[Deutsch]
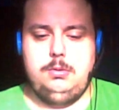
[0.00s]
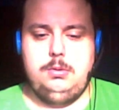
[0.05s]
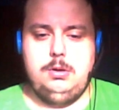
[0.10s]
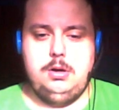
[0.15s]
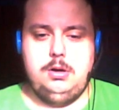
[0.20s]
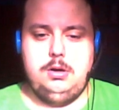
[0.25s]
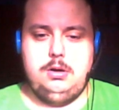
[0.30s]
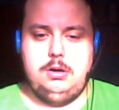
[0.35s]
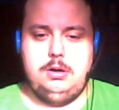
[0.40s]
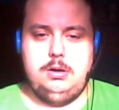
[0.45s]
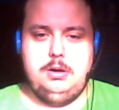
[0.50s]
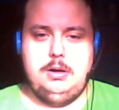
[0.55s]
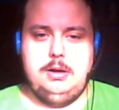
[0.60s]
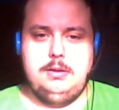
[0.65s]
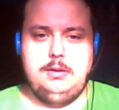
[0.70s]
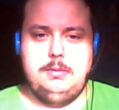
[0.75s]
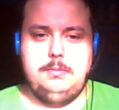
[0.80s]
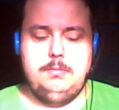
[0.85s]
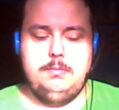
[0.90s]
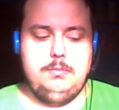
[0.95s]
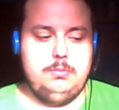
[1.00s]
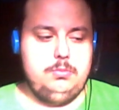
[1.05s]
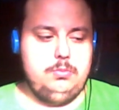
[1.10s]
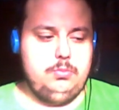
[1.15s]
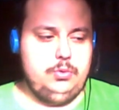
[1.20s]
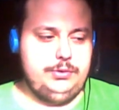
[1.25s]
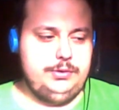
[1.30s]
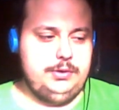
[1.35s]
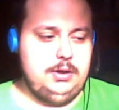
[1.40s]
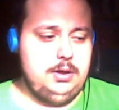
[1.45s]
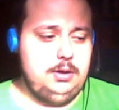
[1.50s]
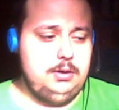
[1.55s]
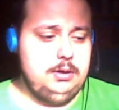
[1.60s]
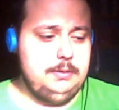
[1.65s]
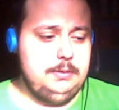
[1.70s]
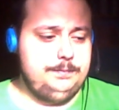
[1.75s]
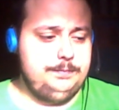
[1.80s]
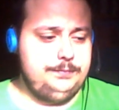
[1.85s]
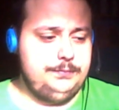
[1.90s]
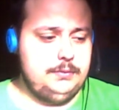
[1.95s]
Ja, allein die
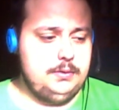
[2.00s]
Musik